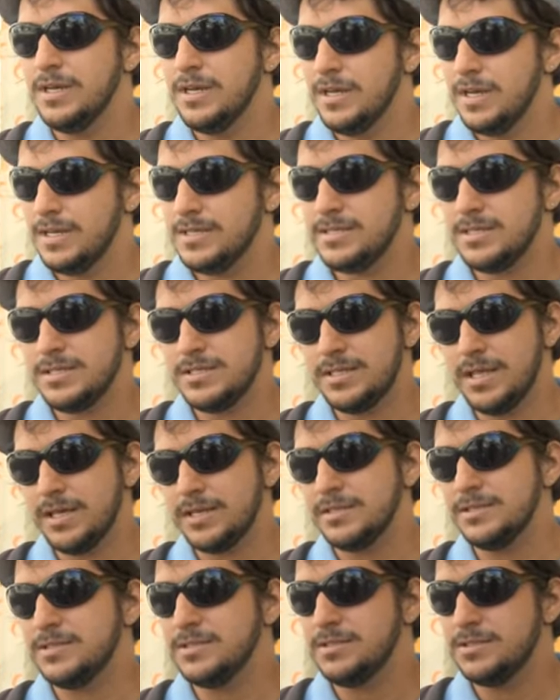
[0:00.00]
essas
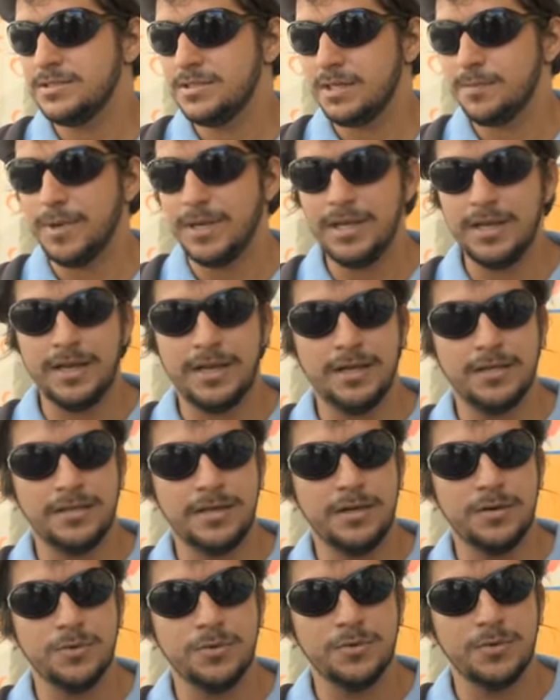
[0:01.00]
técnicas de trabalhar na
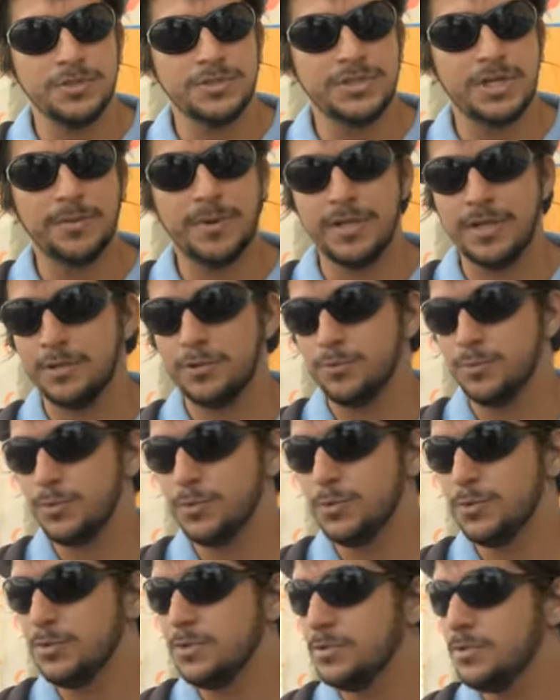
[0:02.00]
rua e trabalhar no
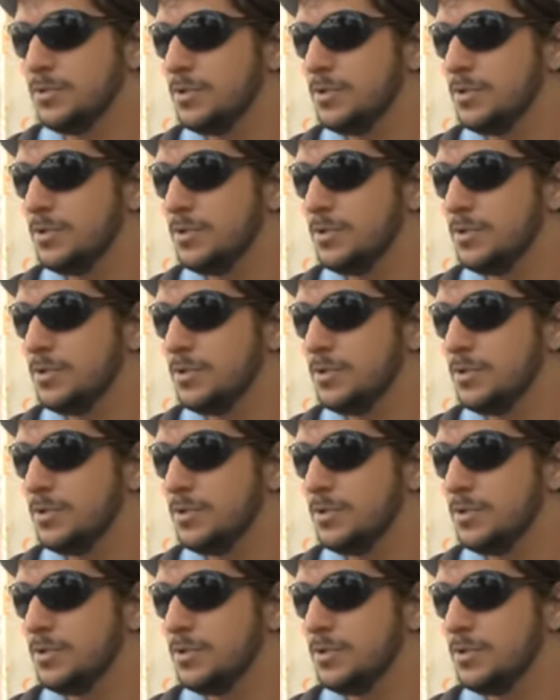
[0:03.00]
muro.